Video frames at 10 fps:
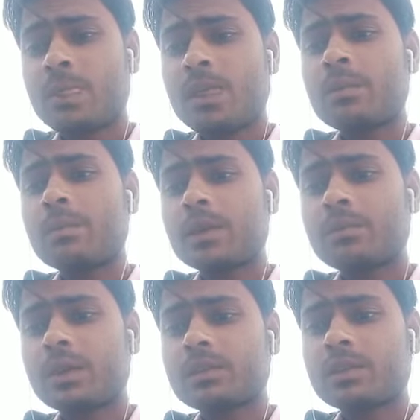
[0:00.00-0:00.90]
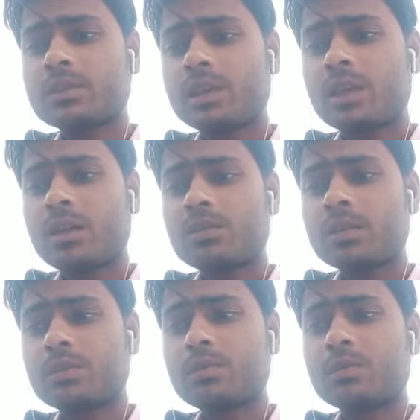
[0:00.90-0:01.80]
परिवर्तित चट्टानों के
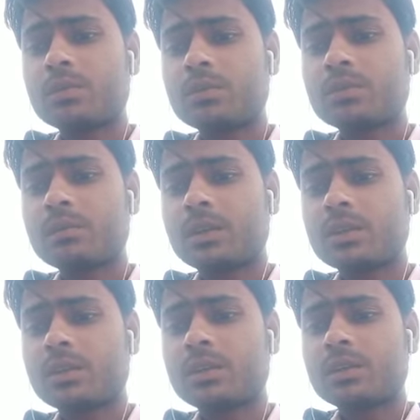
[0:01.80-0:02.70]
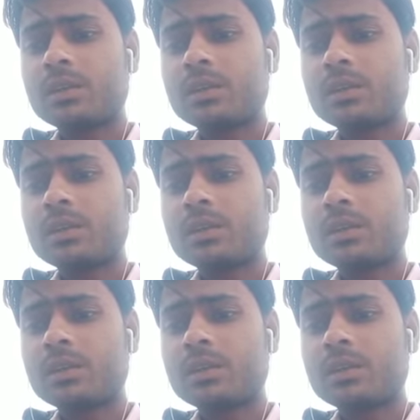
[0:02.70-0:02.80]
टूट फूट से बनती है